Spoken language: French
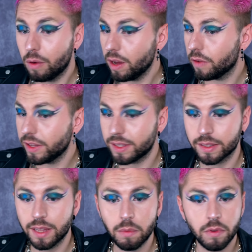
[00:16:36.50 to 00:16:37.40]
ouais, en fait, c'est
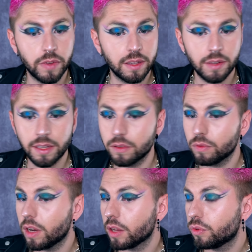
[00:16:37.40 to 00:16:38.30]
simple, en fait. si vous
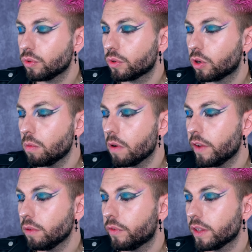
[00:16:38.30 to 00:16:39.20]
voulez un duo en fait,
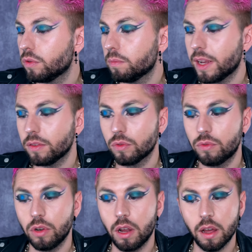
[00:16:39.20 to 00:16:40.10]
vous faites une base, une
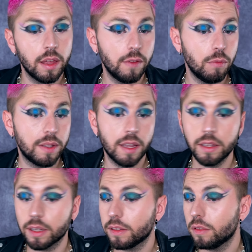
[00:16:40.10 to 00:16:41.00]
couleur, et vous mettez un
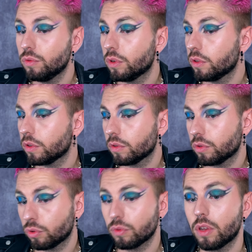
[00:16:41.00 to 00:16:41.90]
irisé d'une autre.
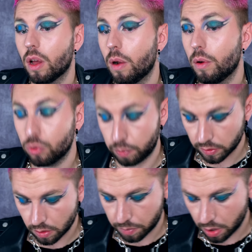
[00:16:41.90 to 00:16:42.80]
Je trouve ça super
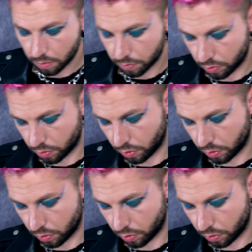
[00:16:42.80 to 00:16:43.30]
sympa comme euh,